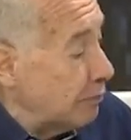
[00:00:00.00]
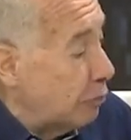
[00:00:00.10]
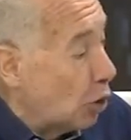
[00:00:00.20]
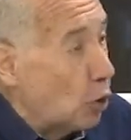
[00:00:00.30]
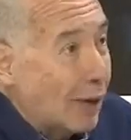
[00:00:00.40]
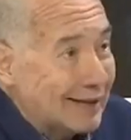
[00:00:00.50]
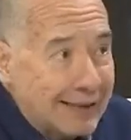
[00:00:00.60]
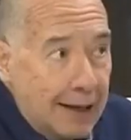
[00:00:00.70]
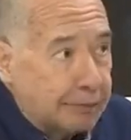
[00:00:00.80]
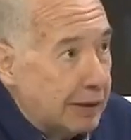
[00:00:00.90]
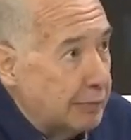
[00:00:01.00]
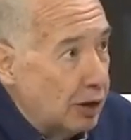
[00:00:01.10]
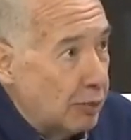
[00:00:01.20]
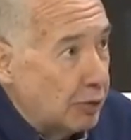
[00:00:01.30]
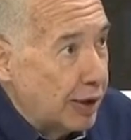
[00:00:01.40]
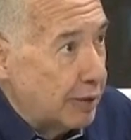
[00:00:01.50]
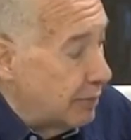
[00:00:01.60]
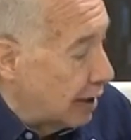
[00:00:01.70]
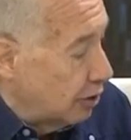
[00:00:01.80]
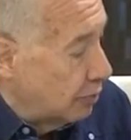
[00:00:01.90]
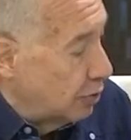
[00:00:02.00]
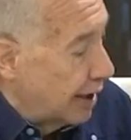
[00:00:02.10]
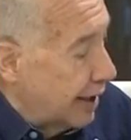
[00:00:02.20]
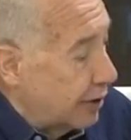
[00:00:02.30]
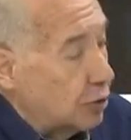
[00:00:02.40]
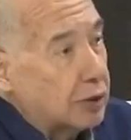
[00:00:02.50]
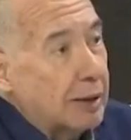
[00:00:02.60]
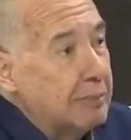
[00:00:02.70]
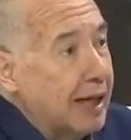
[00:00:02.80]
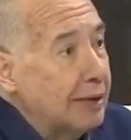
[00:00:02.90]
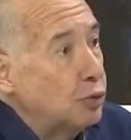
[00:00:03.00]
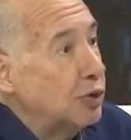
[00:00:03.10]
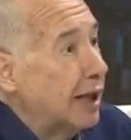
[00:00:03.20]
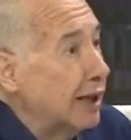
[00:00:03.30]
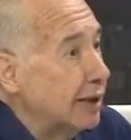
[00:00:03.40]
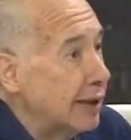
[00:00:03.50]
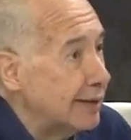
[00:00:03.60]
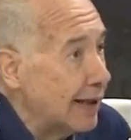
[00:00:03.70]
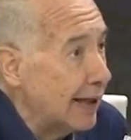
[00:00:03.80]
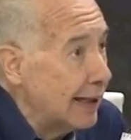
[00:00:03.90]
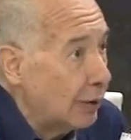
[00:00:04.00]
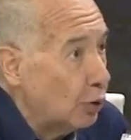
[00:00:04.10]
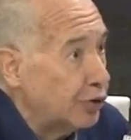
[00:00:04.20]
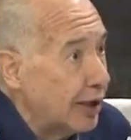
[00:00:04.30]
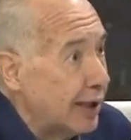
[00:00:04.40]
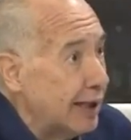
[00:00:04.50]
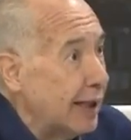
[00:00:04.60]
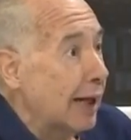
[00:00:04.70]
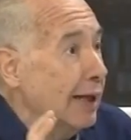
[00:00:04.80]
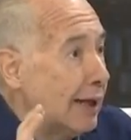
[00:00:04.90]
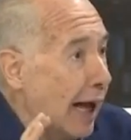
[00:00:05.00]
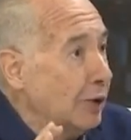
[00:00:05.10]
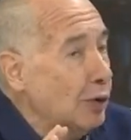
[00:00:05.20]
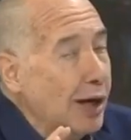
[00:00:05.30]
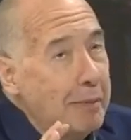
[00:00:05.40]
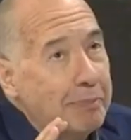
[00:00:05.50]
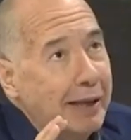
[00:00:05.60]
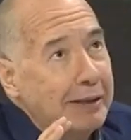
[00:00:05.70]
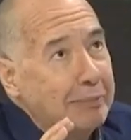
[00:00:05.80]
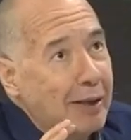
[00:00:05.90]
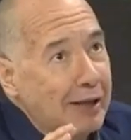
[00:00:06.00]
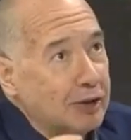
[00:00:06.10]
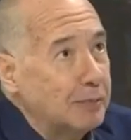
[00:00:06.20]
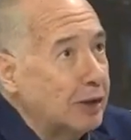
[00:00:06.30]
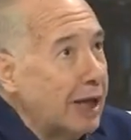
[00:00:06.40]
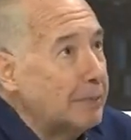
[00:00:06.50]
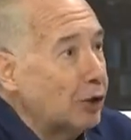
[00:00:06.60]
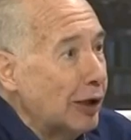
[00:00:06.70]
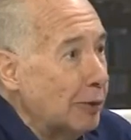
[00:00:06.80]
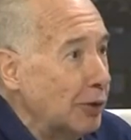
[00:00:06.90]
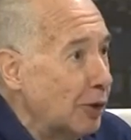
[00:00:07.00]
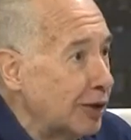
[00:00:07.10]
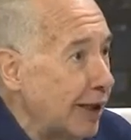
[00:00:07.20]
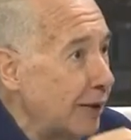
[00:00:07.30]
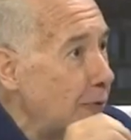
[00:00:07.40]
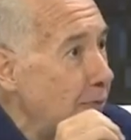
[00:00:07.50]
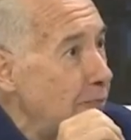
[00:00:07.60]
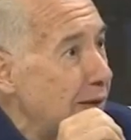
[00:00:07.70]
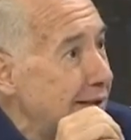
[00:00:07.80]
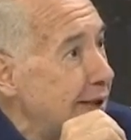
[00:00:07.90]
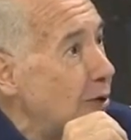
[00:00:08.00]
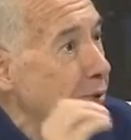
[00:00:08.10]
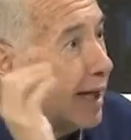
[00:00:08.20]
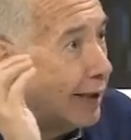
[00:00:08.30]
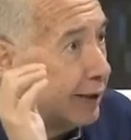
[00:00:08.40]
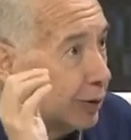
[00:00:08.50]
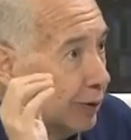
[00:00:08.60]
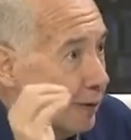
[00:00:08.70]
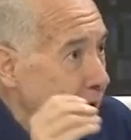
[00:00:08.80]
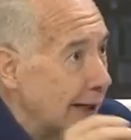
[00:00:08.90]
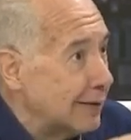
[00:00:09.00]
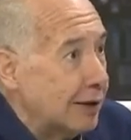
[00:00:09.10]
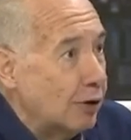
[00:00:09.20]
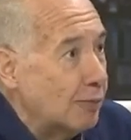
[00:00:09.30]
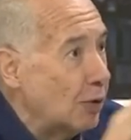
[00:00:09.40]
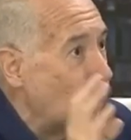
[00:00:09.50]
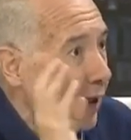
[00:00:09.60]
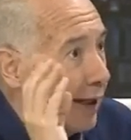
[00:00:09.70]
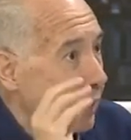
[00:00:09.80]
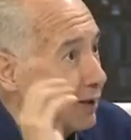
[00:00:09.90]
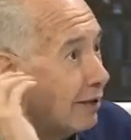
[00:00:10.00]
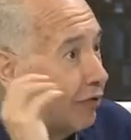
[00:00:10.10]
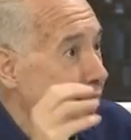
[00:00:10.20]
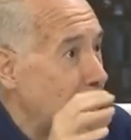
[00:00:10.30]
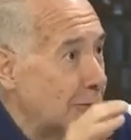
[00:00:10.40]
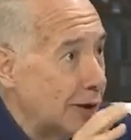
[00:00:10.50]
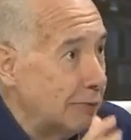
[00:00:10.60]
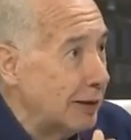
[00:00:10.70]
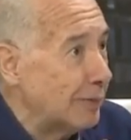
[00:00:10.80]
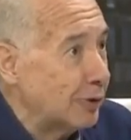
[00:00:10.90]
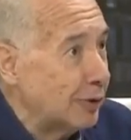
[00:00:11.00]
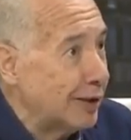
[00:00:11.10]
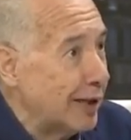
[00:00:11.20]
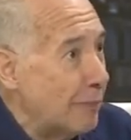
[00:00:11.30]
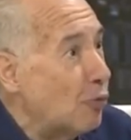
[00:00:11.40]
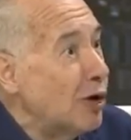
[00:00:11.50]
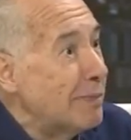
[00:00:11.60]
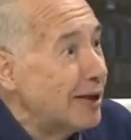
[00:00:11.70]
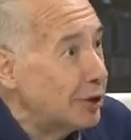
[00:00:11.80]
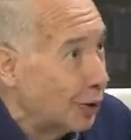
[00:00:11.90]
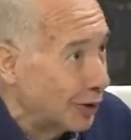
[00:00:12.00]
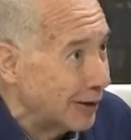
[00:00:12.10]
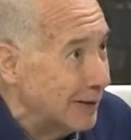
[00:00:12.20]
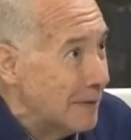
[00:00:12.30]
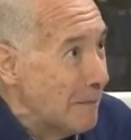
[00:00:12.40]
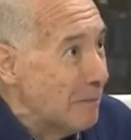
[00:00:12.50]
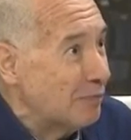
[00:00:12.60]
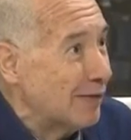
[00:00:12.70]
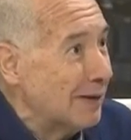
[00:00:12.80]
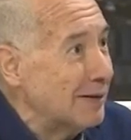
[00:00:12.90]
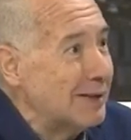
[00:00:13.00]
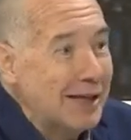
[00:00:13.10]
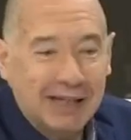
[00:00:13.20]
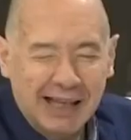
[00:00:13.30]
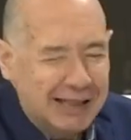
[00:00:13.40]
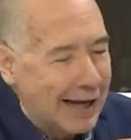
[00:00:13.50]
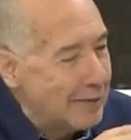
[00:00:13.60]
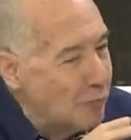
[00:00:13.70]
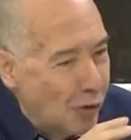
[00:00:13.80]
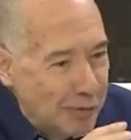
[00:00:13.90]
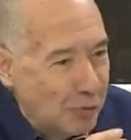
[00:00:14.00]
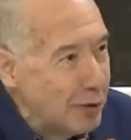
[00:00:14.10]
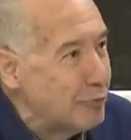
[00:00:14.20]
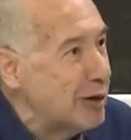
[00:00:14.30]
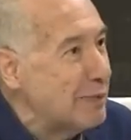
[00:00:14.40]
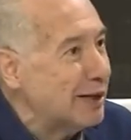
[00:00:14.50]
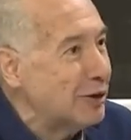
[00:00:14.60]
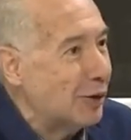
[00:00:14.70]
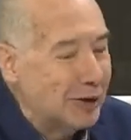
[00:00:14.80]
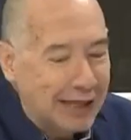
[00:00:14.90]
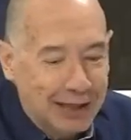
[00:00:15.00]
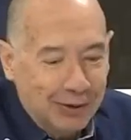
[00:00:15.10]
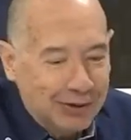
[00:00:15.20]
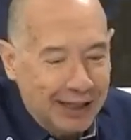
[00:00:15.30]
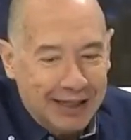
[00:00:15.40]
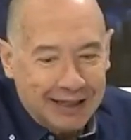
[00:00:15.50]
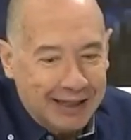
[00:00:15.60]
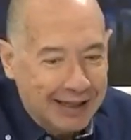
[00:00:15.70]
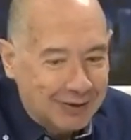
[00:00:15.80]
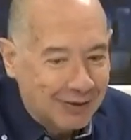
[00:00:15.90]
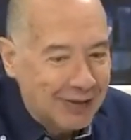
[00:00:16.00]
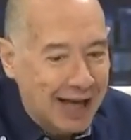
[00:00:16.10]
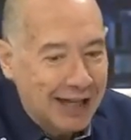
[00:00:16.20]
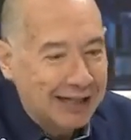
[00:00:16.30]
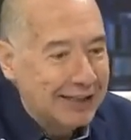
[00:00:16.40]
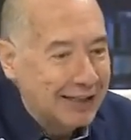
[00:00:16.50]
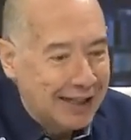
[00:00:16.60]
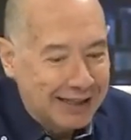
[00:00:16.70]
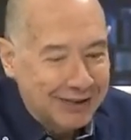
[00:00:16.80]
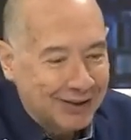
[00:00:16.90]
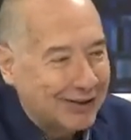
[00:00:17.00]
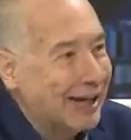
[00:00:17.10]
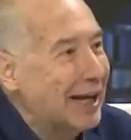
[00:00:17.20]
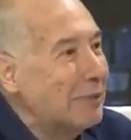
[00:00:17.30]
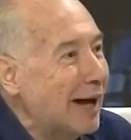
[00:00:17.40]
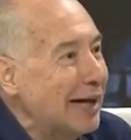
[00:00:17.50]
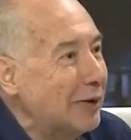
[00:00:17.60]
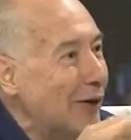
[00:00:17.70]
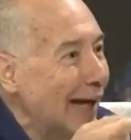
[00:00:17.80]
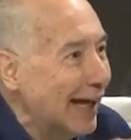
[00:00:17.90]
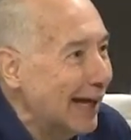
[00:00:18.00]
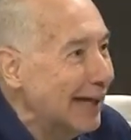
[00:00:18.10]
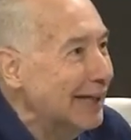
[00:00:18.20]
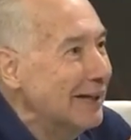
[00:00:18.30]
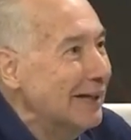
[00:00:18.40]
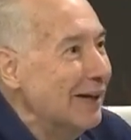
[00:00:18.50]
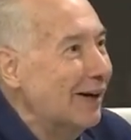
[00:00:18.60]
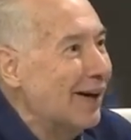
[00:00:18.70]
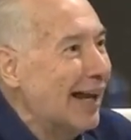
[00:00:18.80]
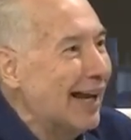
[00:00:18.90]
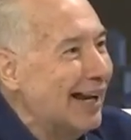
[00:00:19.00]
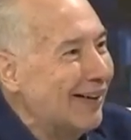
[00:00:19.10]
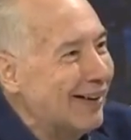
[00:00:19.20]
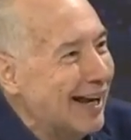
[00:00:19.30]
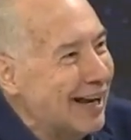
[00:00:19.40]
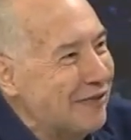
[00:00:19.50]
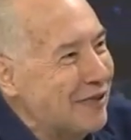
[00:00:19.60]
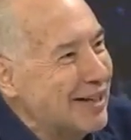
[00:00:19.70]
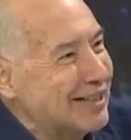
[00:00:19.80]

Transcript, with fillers: por WhatsApp, también lo puedes enviar como un anexo, también tú tienes, dices, en la conserjería hay un ejemplar impreso. ¿Por qué? Porque a lo mejor tienes un vecino viejito, así como Juan Eleazar Fígalo que es una persona ya muy mayor. Nuestro querido Juan Sí, que ya es muy, muy, muy mayor y él no tiene redes sociales ni nada, entonces él va y lo lee. Claro que sí tiene, oficial lee